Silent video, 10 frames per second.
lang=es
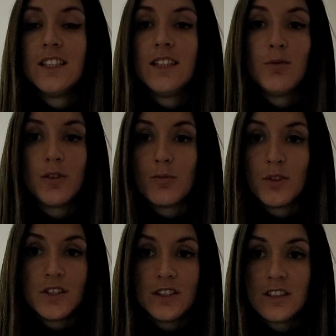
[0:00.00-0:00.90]
Y bueno,
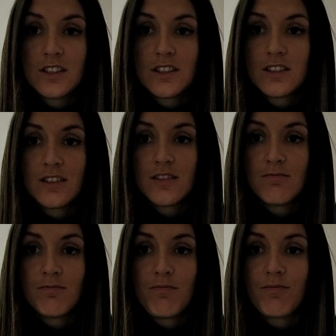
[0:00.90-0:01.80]
pues
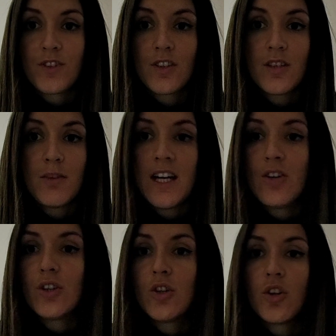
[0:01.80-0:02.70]
mm,
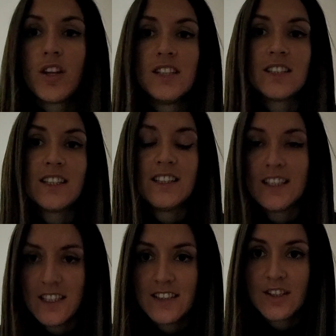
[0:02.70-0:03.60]
imagino que conocéis gente
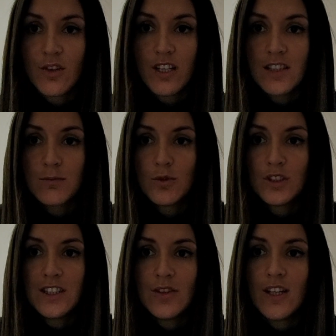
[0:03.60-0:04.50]
que ha estado de
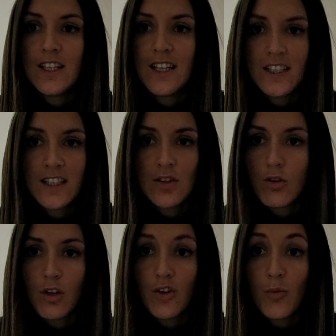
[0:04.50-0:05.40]
Erasmus y no hay nadie que no
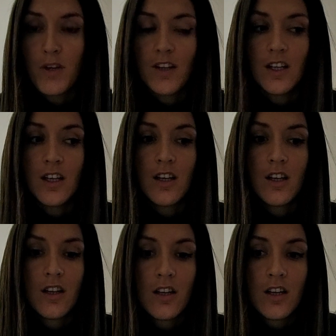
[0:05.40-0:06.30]
lo recomiende.
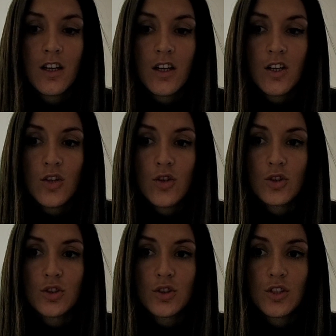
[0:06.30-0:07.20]

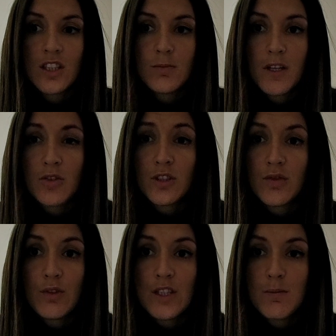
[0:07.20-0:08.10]
Nosotras, para nosotras
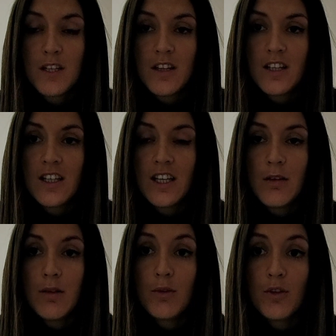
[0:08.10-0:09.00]
fue una experiencia
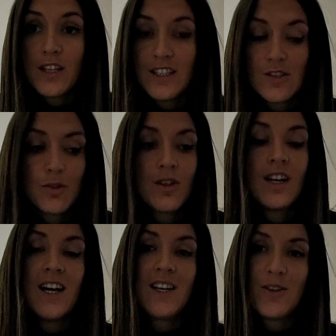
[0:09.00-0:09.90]
increíble. Bueno, de hecho,
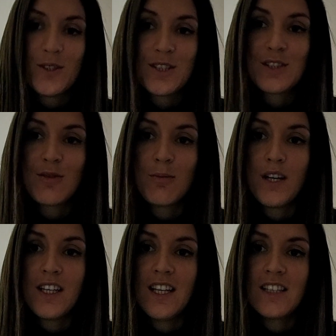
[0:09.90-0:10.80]
hay dos
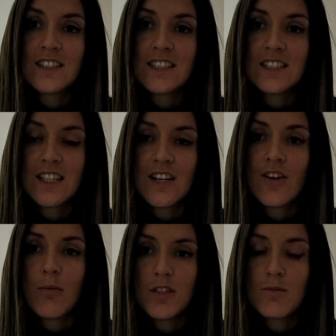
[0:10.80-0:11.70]
compañeras que están
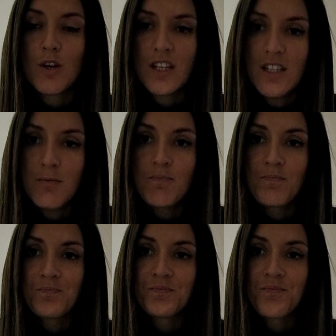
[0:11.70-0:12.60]
ahora mismo allí,
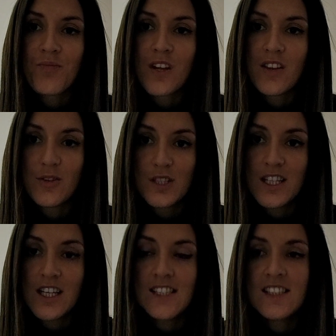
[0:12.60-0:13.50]
dos
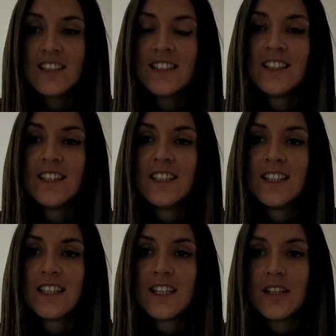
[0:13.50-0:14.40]
de clase,
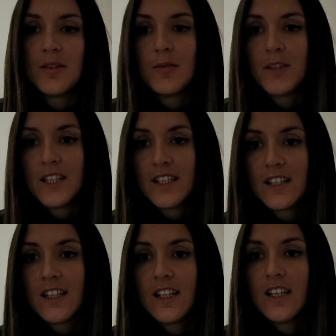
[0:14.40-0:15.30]
que
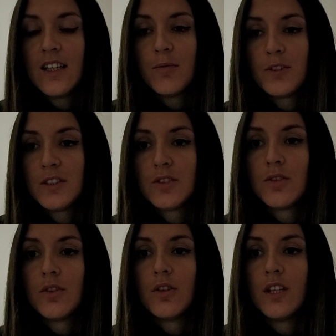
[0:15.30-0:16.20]
mediante pues
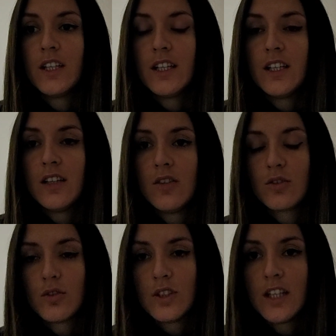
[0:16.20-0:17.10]
eso, eh,
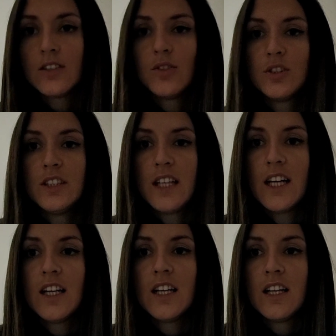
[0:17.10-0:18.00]
los contactos y
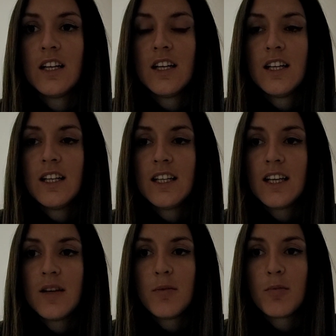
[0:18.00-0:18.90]
tal
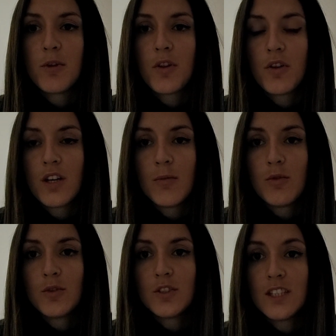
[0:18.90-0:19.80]
que
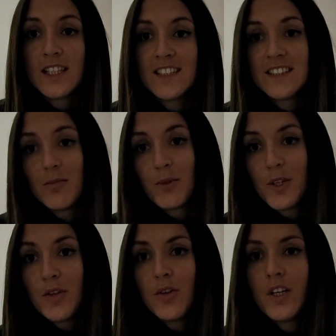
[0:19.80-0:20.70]
proporcionamos, ellas se han
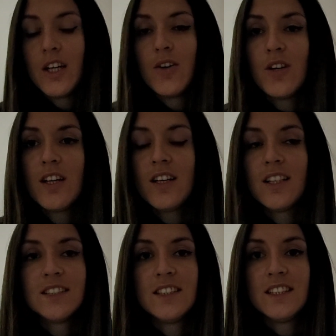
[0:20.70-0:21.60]
podido ir ahora,
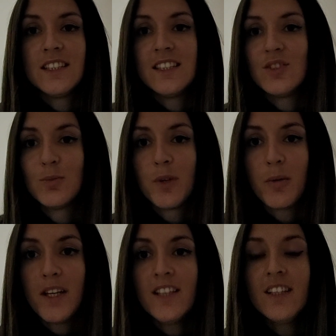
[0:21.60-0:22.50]
así que súper
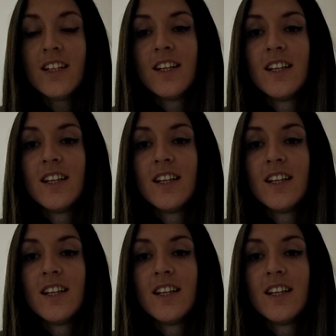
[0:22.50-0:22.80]
bien.